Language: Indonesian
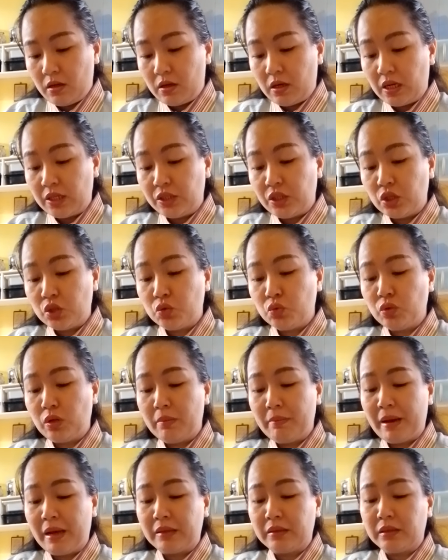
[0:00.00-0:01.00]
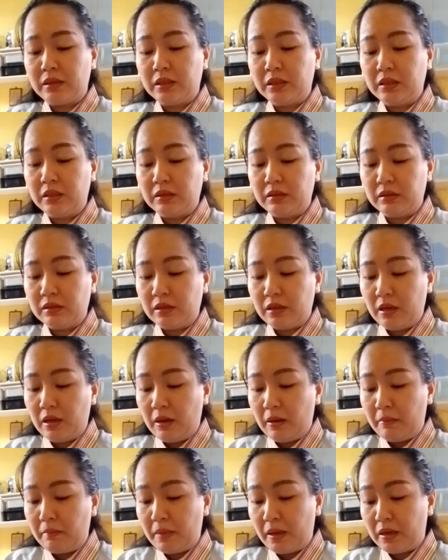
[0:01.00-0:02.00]
Raja sudah mati,
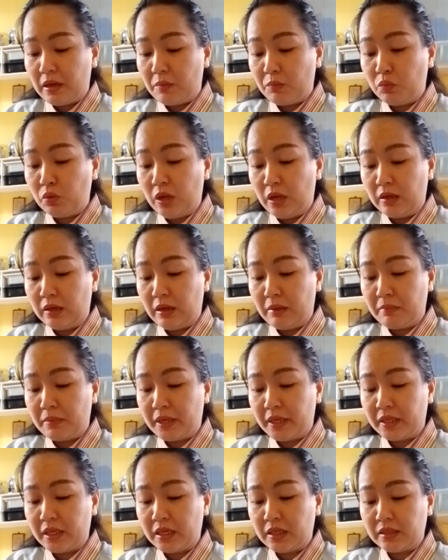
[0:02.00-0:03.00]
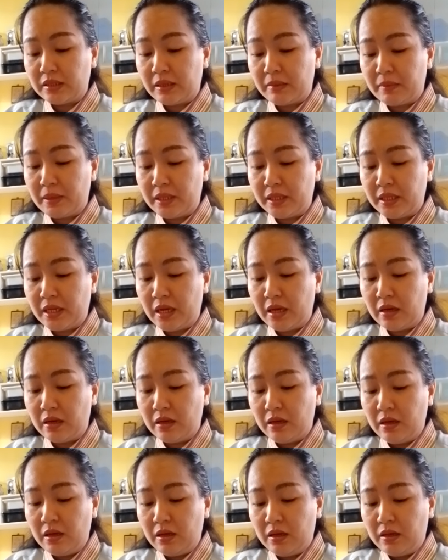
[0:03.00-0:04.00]
maka pulanglah mereka ke Samaria.
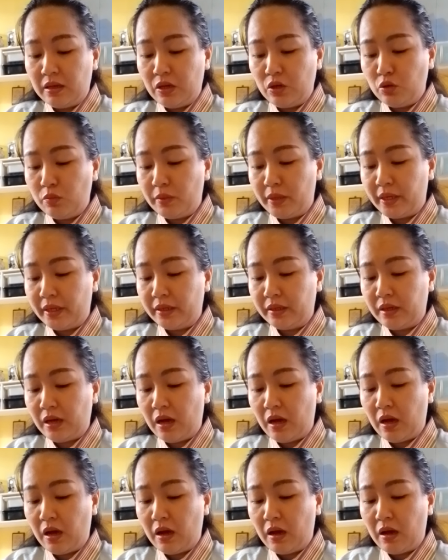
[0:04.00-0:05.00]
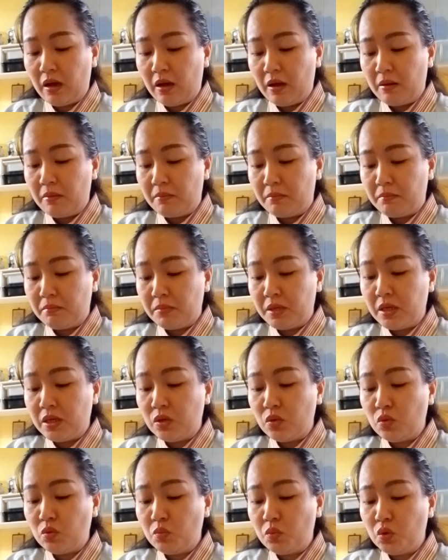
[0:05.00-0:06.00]
Lalu mereka
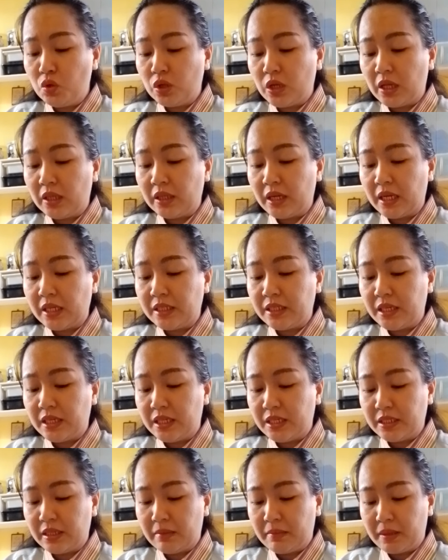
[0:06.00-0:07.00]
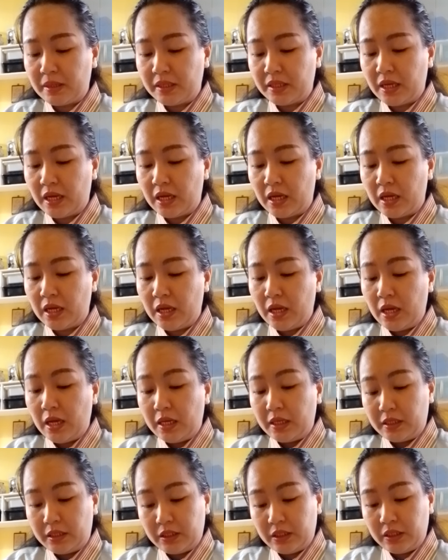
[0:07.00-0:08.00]
menguburkan raja di Samaria.
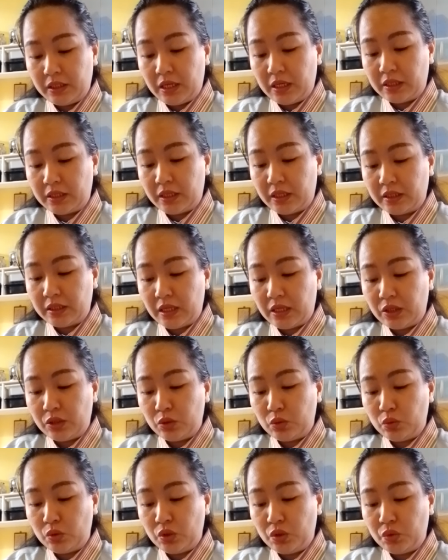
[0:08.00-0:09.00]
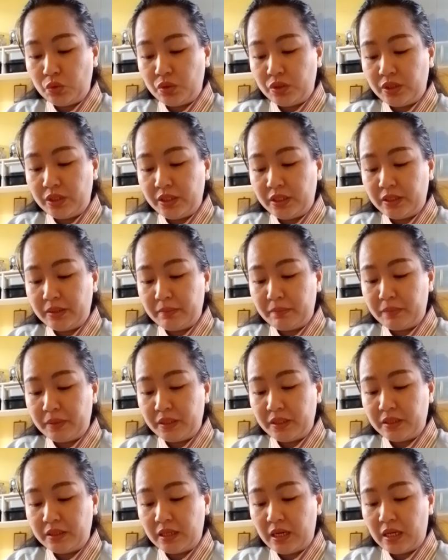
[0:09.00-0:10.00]
Ketika kereta itu dicuci di
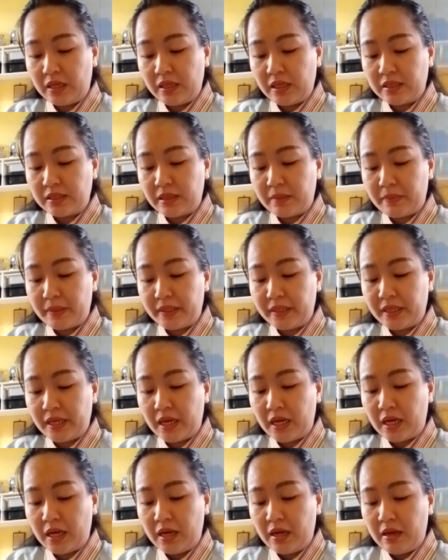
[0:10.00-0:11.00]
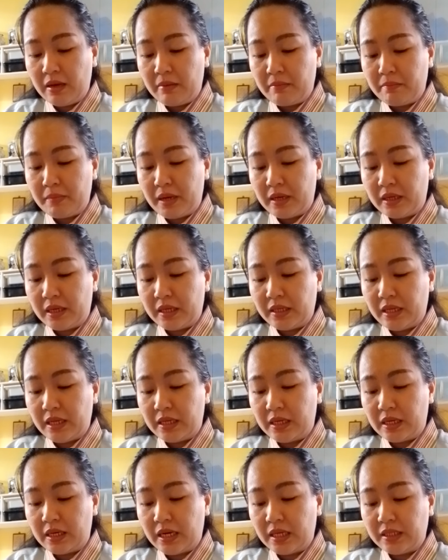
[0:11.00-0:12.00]
tepi telaga Samaria, maka
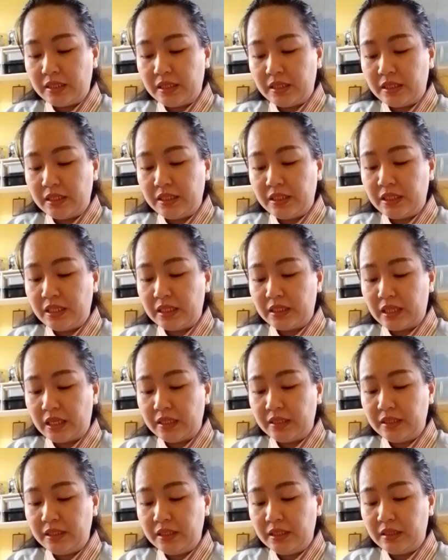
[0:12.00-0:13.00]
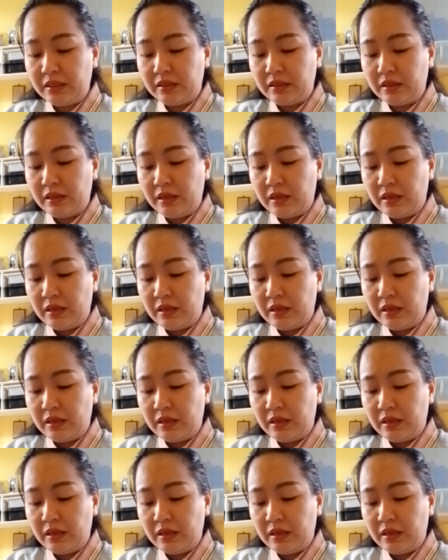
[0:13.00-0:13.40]
darah raja dijilat anjing.